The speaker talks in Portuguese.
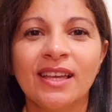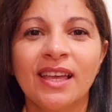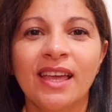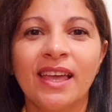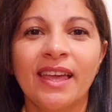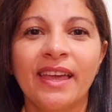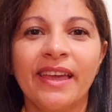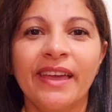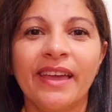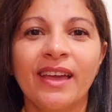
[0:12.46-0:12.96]

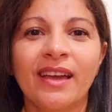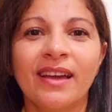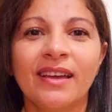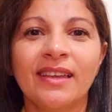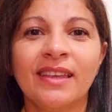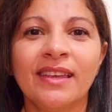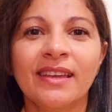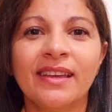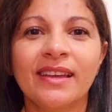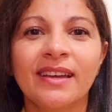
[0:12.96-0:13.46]
é,
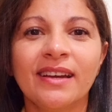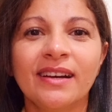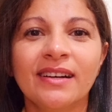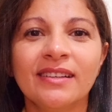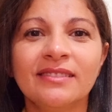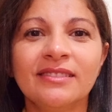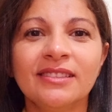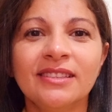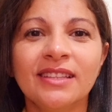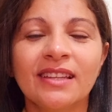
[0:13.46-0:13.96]

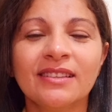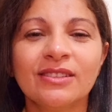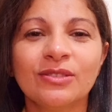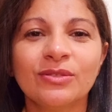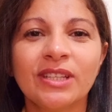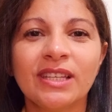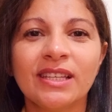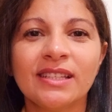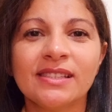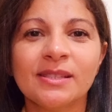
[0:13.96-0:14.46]
Encanto e
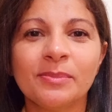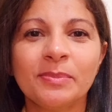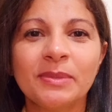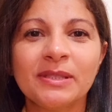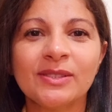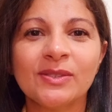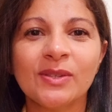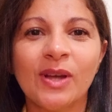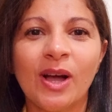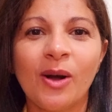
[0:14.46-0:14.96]
Natureza,
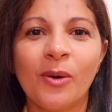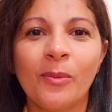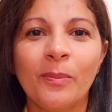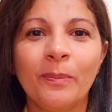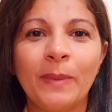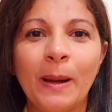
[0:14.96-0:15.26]
pessoal,